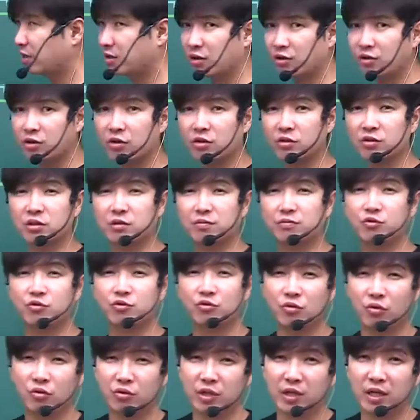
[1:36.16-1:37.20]
경역 집중
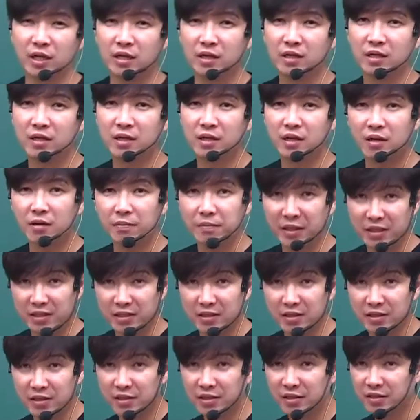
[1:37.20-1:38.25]
공략, 킬러
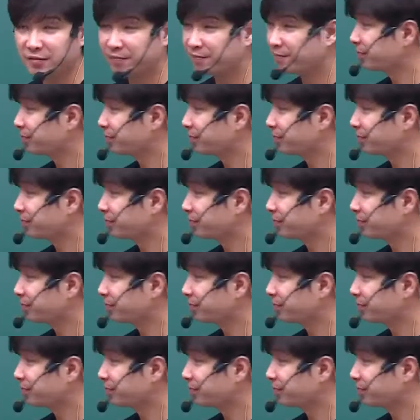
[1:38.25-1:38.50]
파트들